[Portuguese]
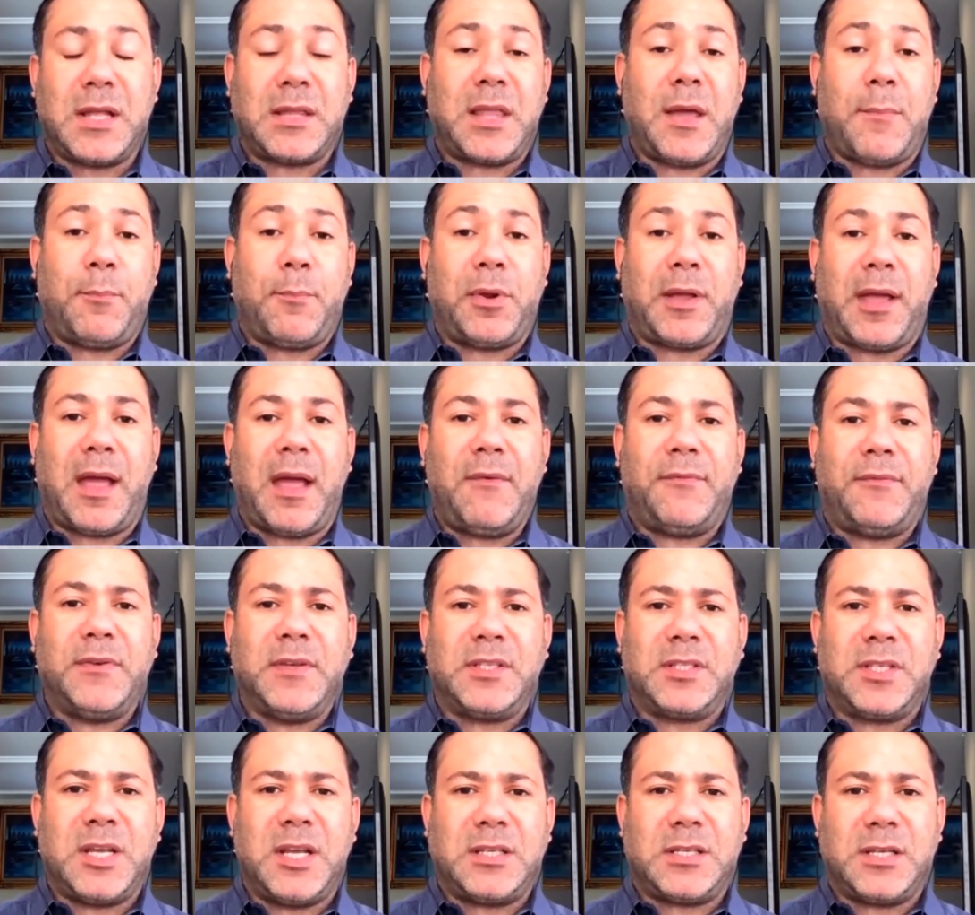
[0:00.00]
E até porque a
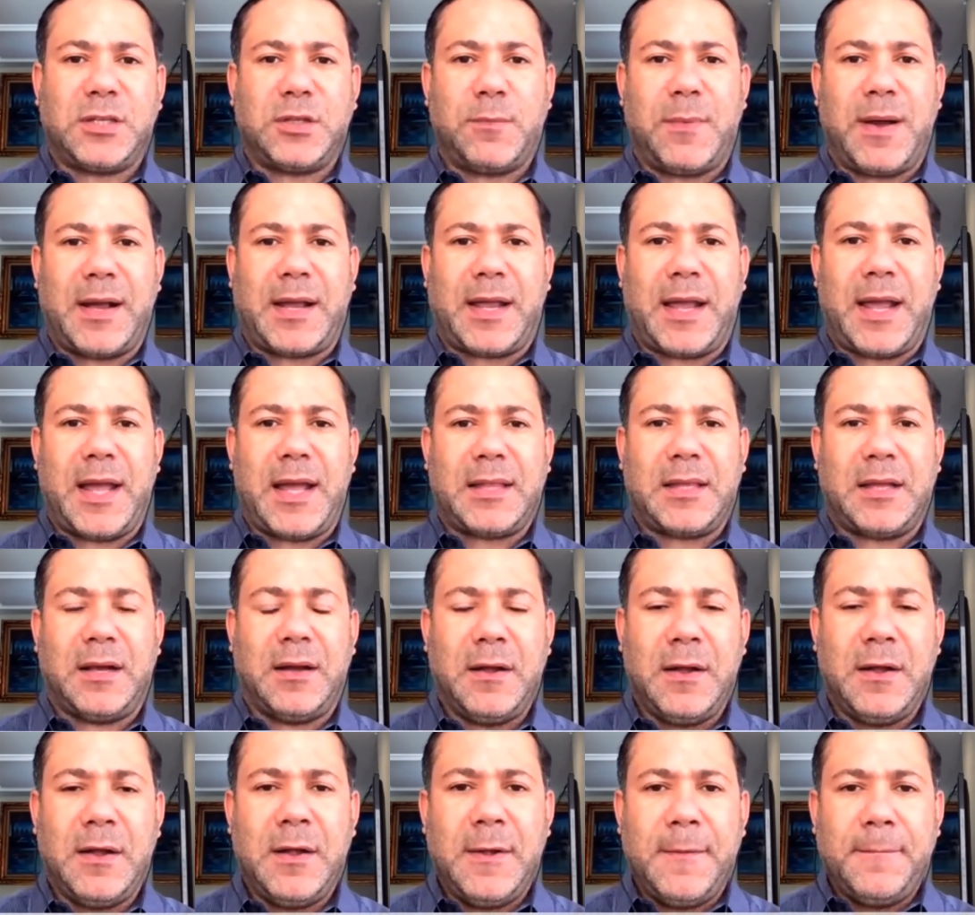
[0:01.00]
eficiência de uma
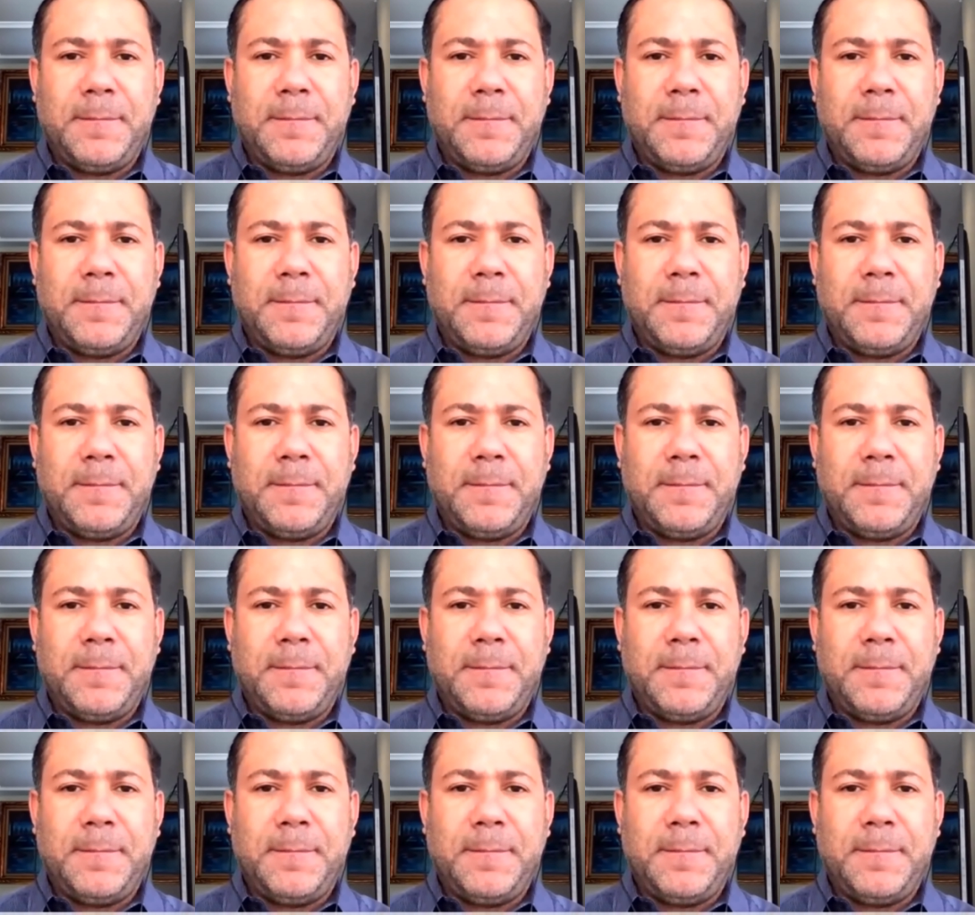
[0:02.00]
queda